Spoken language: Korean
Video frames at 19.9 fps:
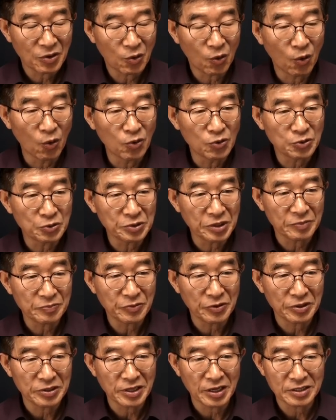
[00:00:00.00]
오건호
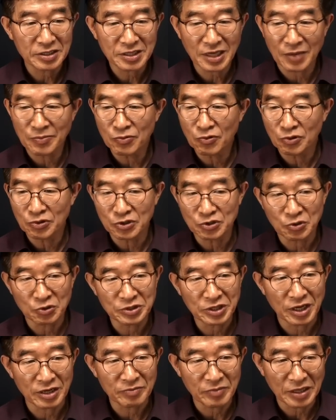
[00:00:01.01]
대표에 대한 참고인
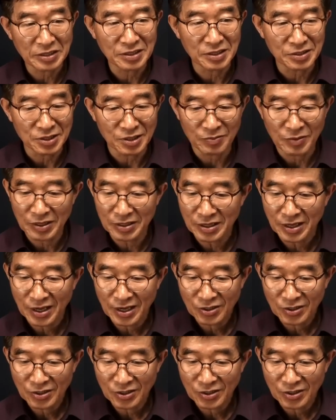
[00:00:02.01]
조사를 마쳤지만